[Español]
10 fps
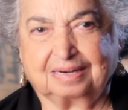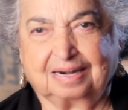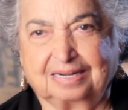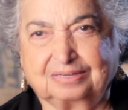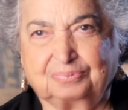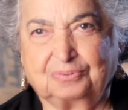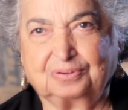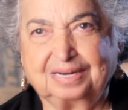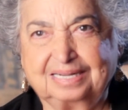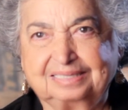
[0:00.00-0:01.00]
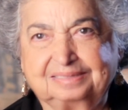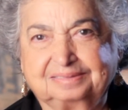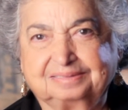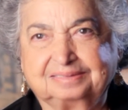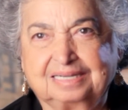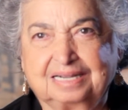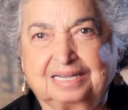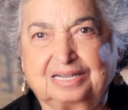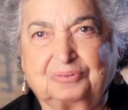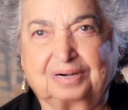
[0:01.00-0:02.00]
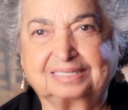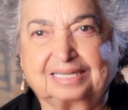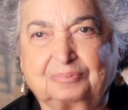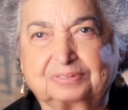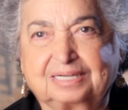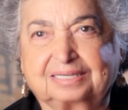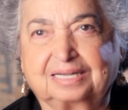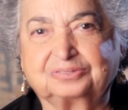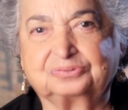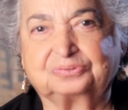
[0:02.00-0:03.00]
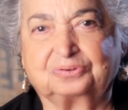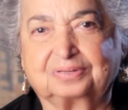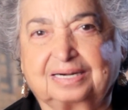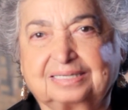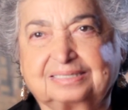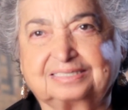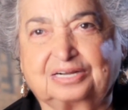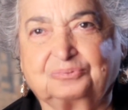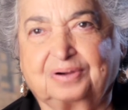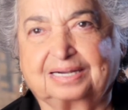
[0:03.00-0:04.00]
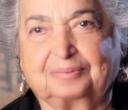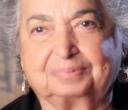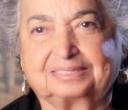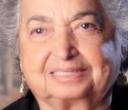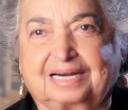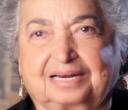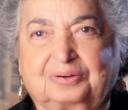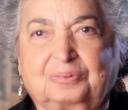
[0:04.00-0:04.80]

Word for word: la exporte y ahora estamos aquí a sus órdenes en San Juan Capistrano.